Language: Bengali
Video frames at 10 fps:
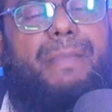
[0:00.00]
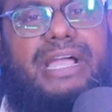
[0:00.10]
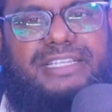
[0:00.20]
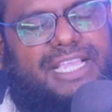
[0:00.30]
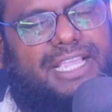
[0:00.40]

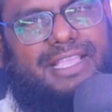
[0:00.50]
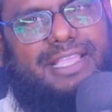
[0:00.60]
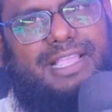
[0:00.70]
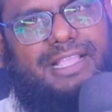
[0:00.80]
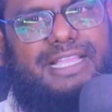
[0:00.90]
ভাইকে
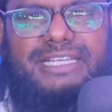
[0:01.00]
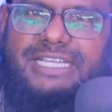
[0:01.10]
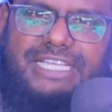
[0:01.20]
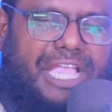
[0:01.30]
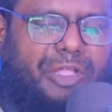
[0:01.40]

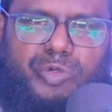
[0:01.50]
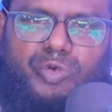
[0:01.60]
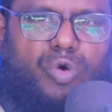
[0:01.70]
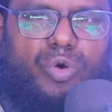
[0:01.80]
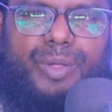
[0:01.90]
এটা কি
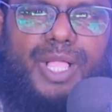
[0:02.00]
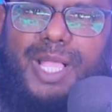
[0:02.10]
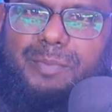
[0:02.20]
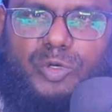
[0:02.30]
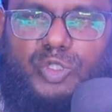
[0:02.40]
একটুকু
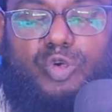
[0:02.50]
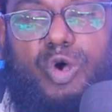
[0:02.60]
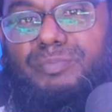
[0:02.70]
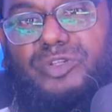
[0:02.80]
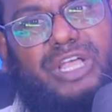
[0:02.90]

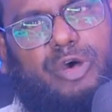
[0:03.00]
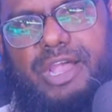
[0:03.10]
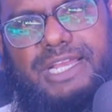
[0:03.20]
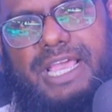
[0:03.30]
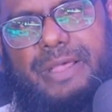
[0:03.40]
বোধগম্যতা
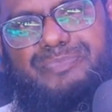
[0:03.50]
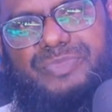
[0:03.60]
হয় না